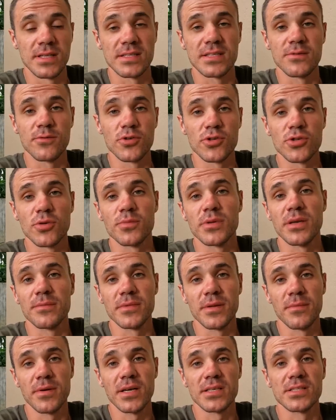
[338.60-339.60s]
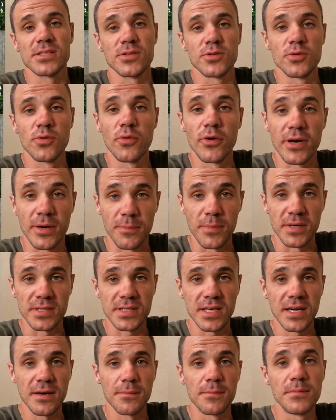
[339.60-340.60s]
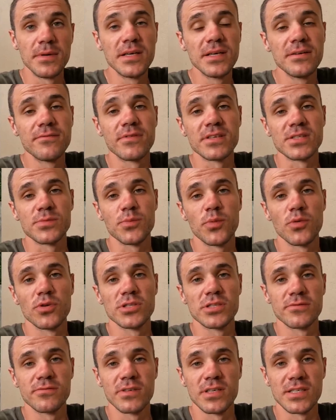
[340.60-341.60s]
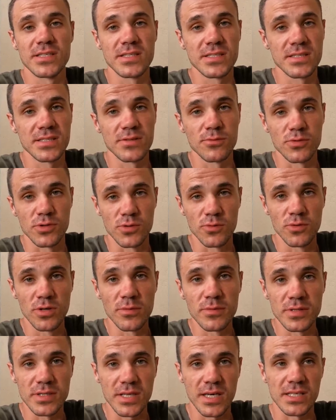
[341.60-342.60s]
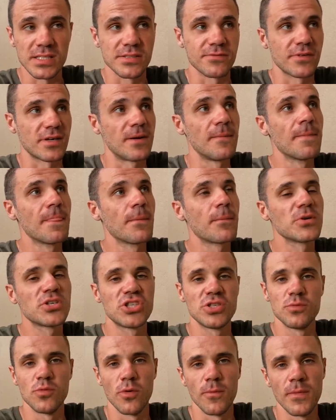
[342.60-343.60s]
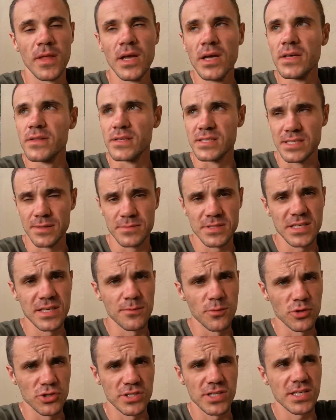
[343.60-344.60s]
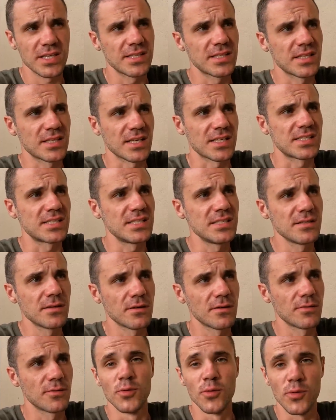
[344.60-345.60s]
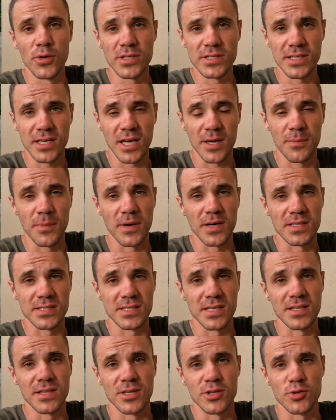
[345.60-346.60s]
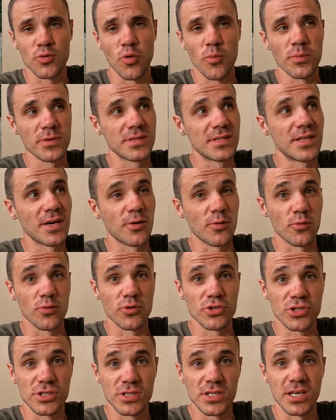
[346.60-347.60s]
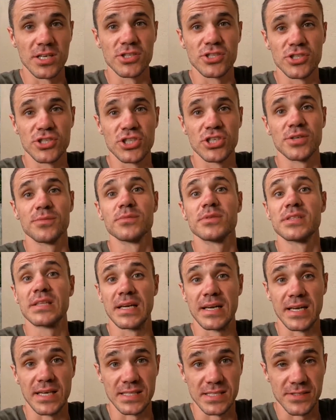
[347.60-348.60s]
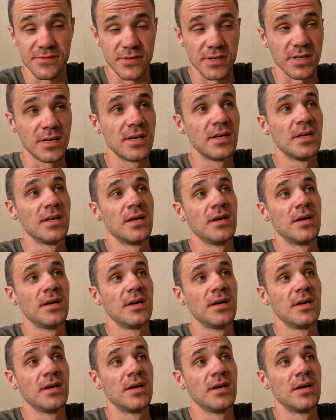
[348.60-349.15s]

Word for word: Для того, чтобы нам добраться до аэропорта, мы воспользовались услугами трансфера. Почему? На самом деле можно доехать на такси, но это, как показал наш опыт, дороже даже, чем трансфер.